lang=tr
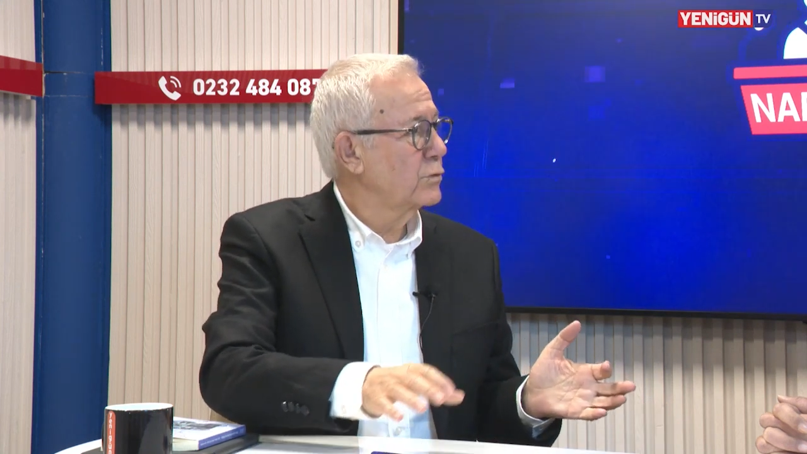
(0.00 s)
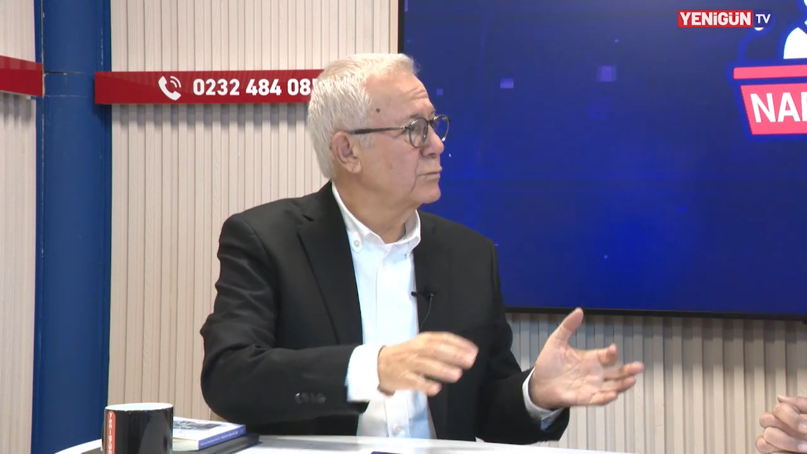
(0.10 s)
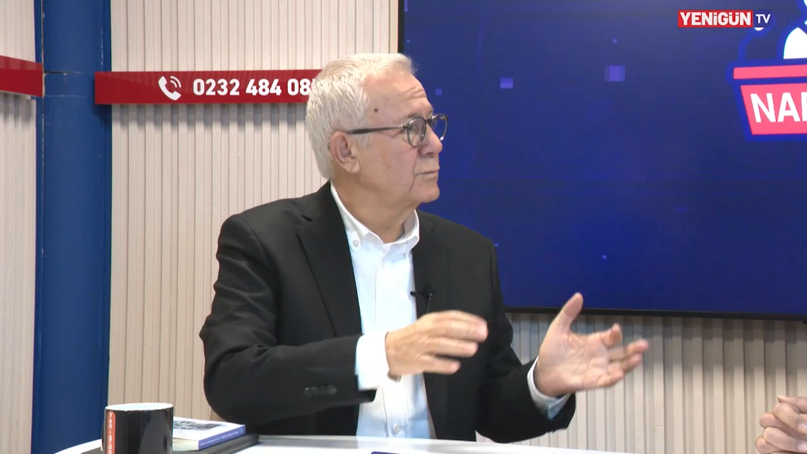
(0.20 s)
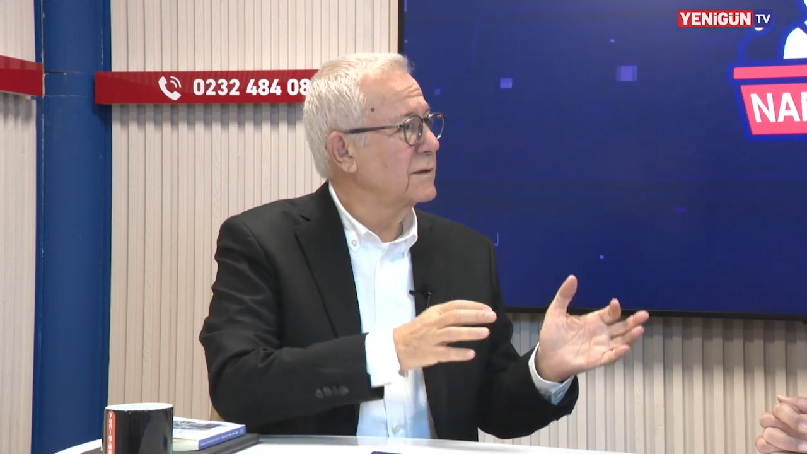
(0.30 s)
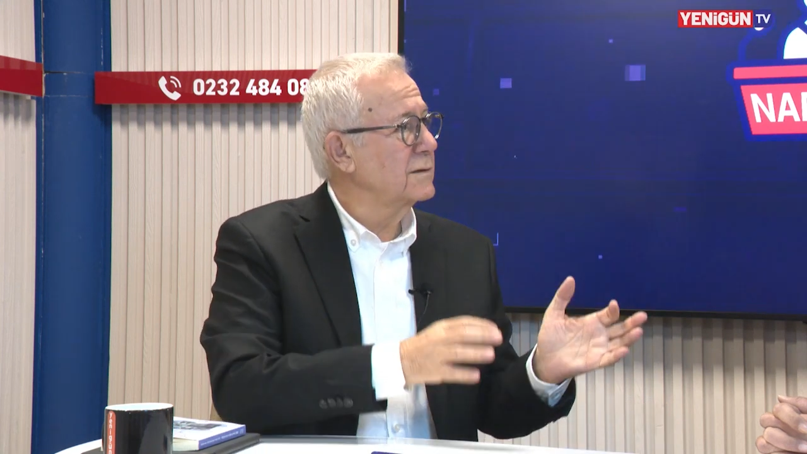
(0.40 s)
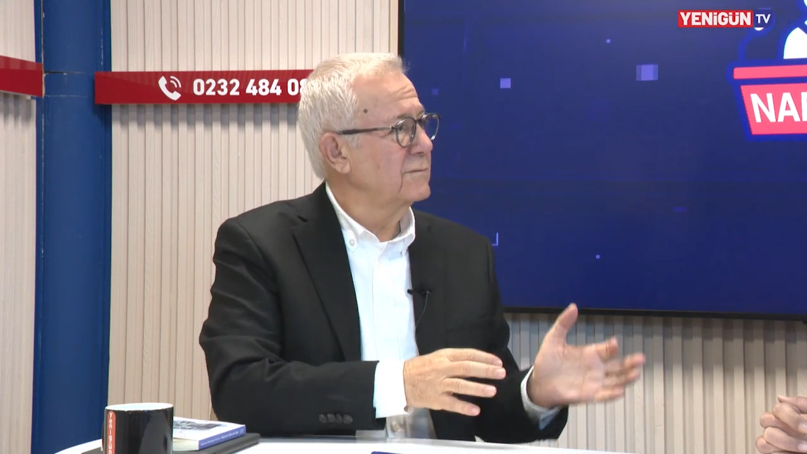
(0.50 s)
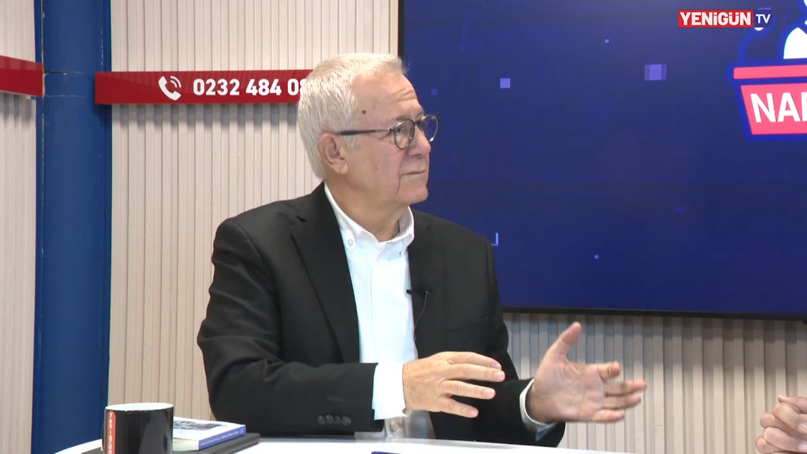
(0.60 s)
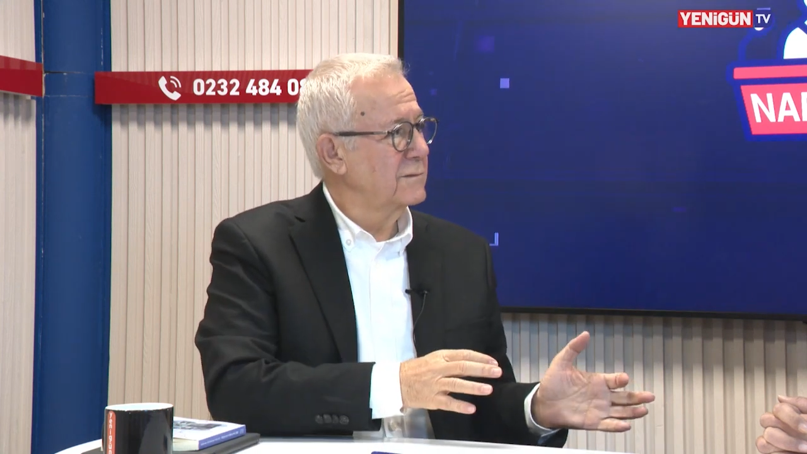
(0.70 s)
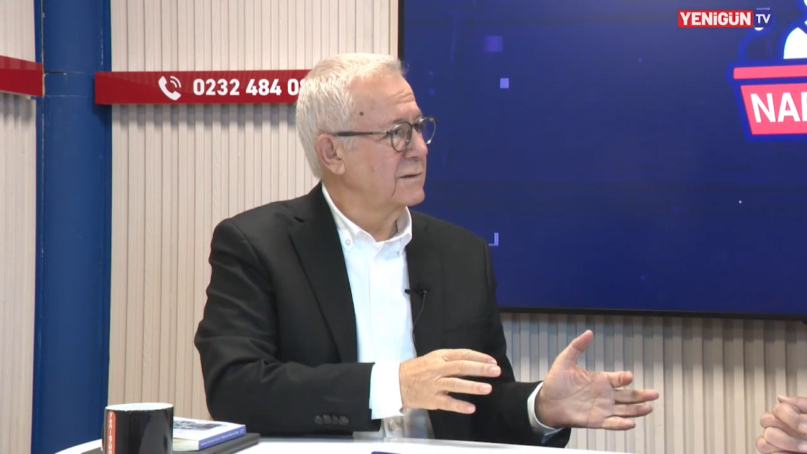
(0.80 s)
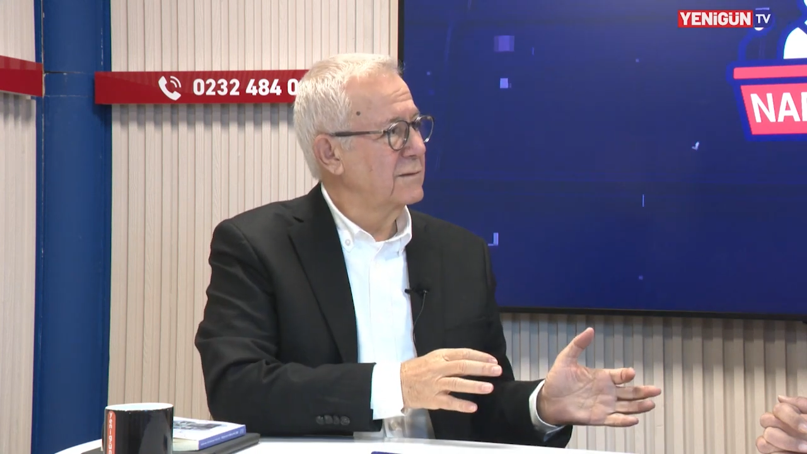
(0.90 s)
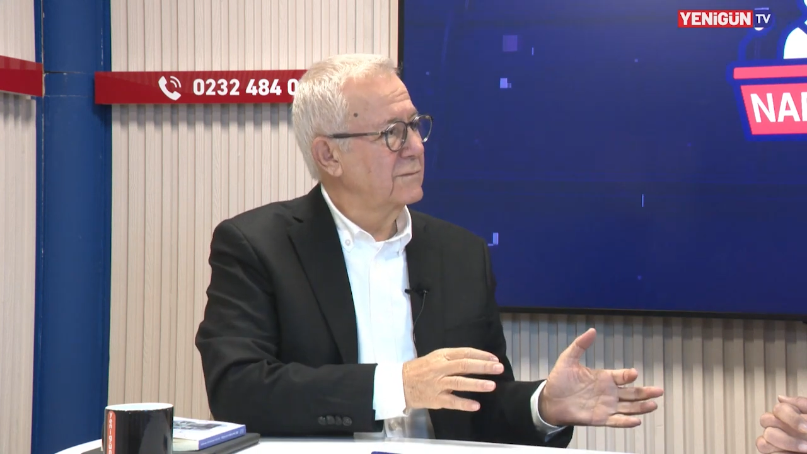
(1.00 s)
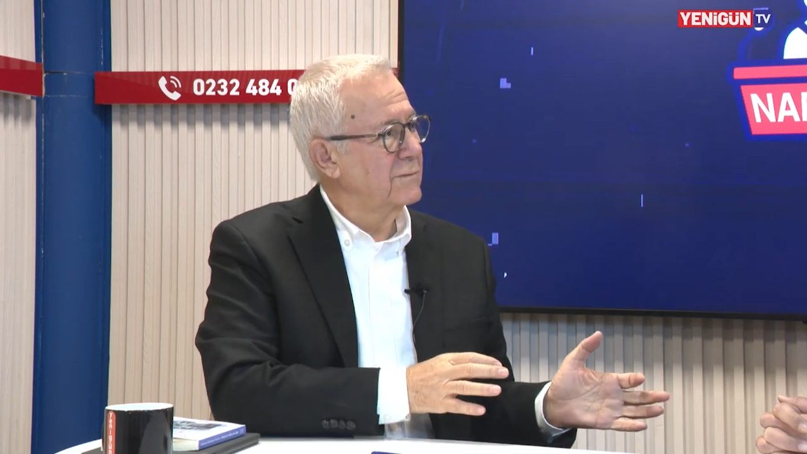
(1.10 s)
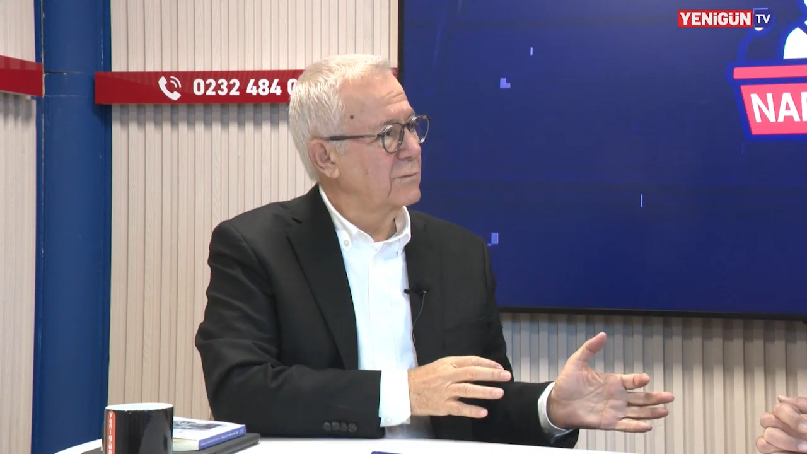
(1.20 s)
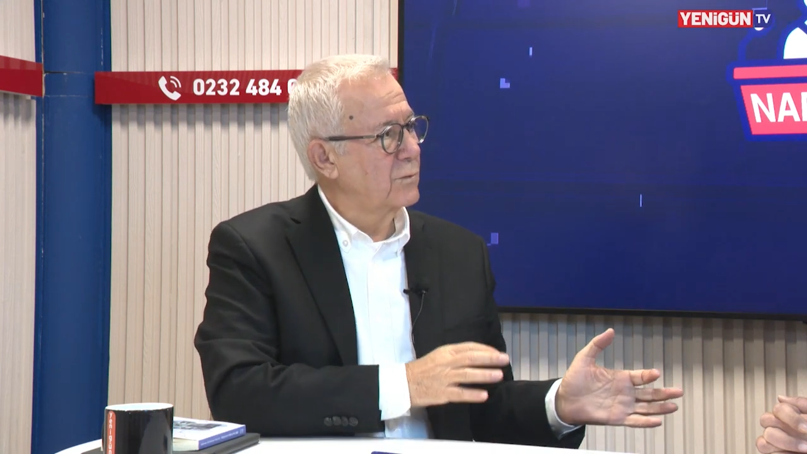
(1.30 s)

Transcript: kurumların e,